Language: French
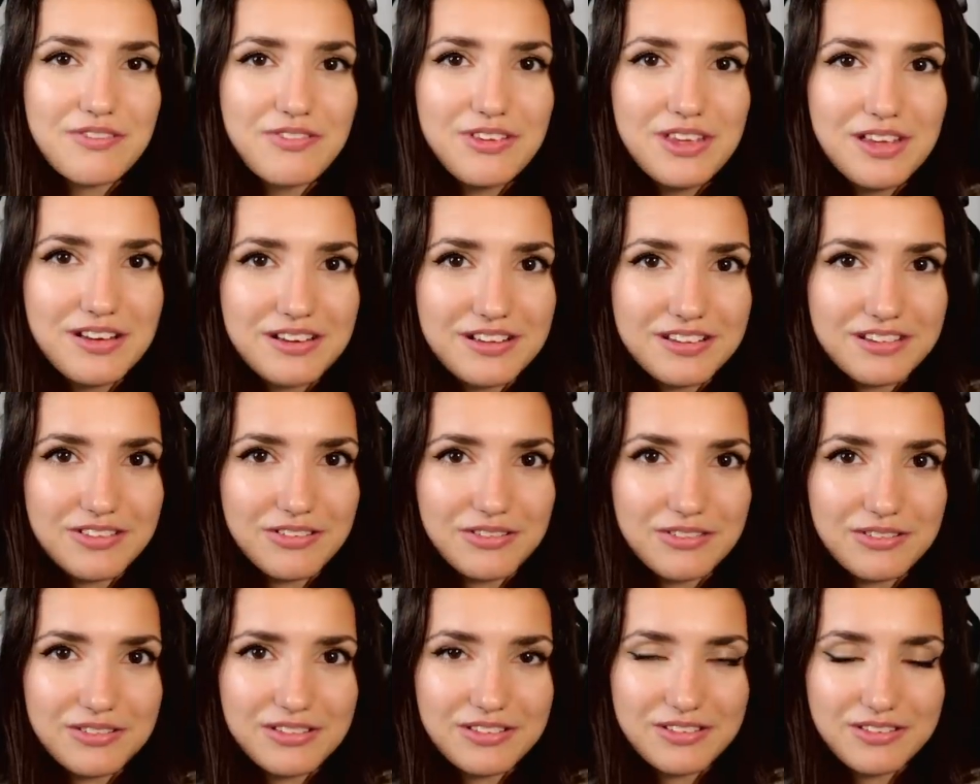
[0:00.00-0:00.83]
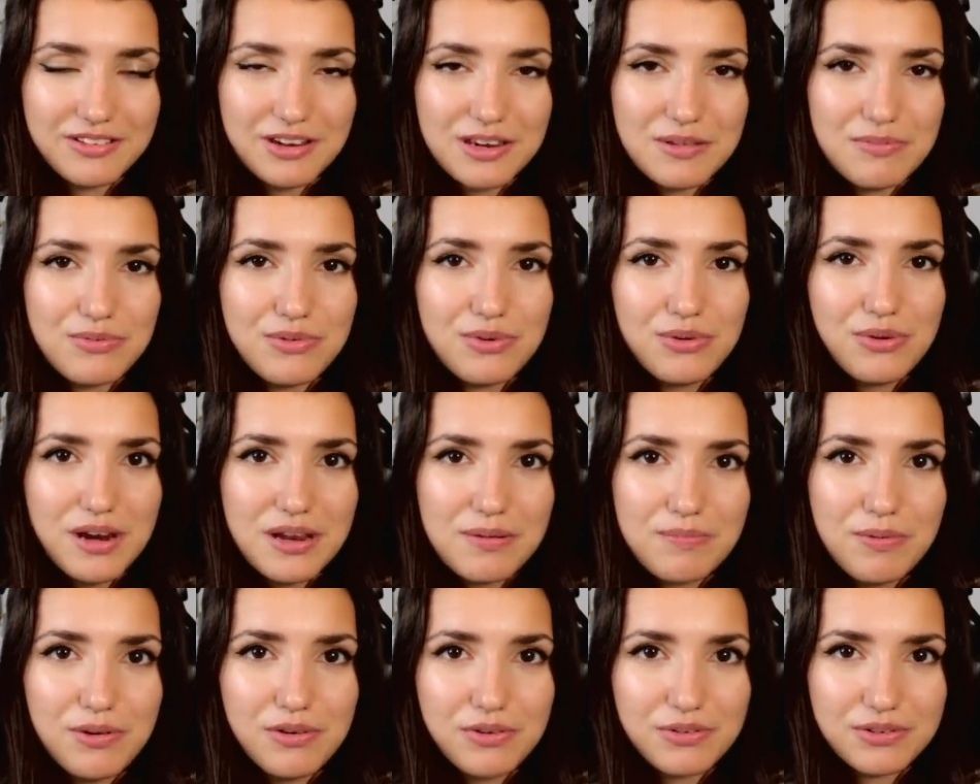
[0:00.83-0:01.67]
avez euh, dans, les bureaux à
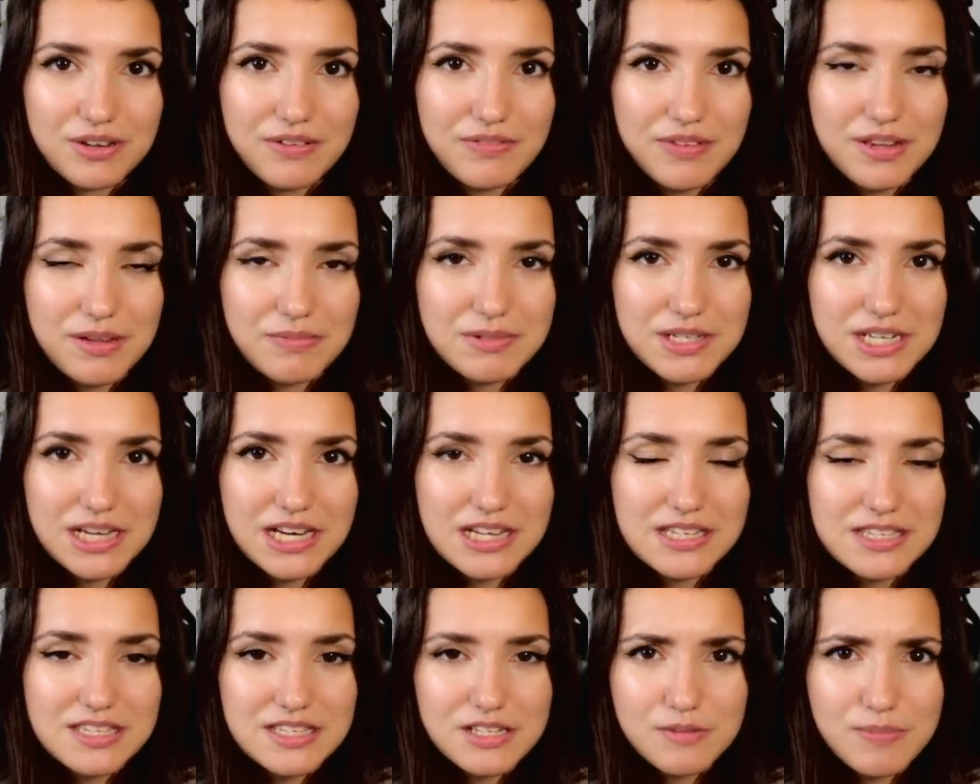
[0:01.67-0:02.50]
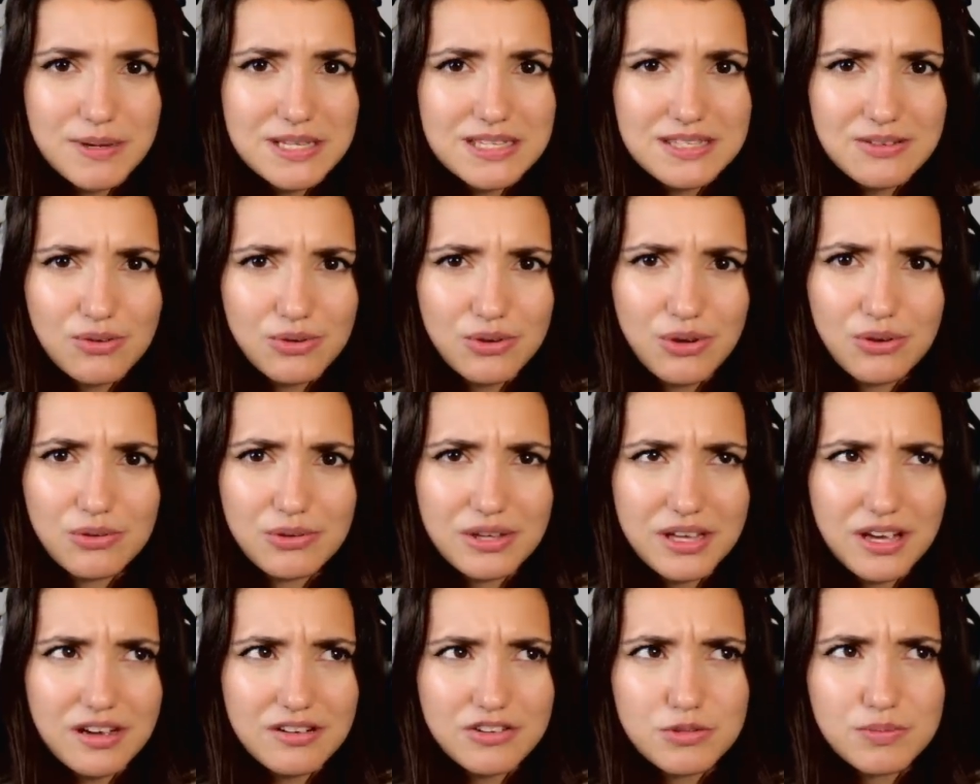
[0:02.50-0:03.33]
l'époque, on avait des petits casiers. Je sais pas si c'est encore
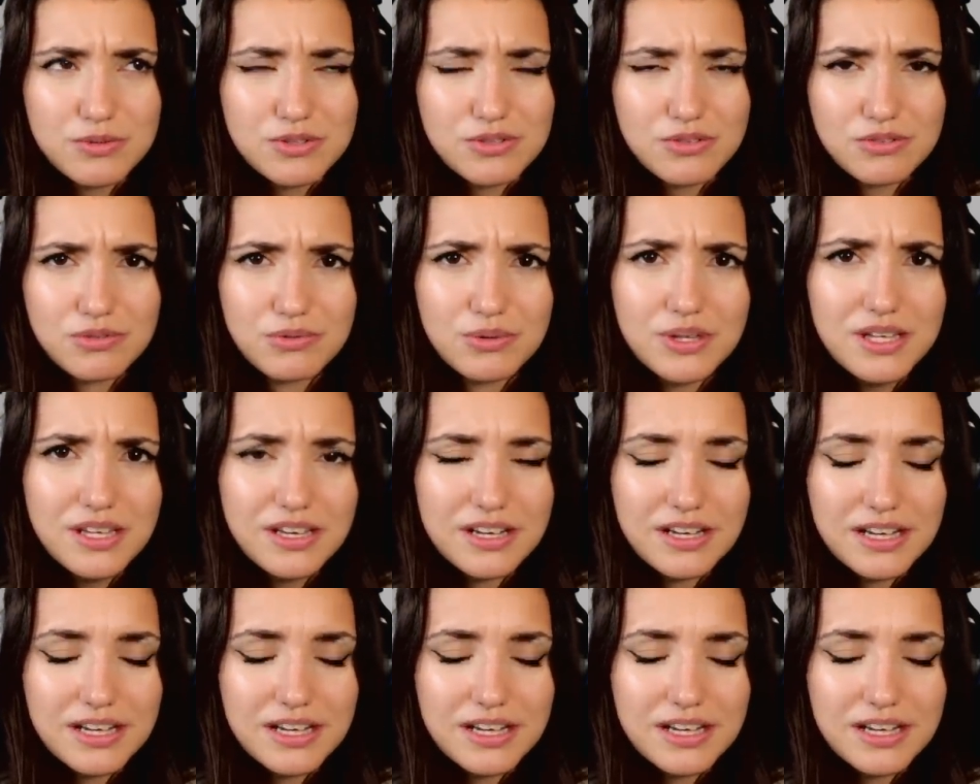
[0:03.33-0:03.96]
le cas, je pense que oui.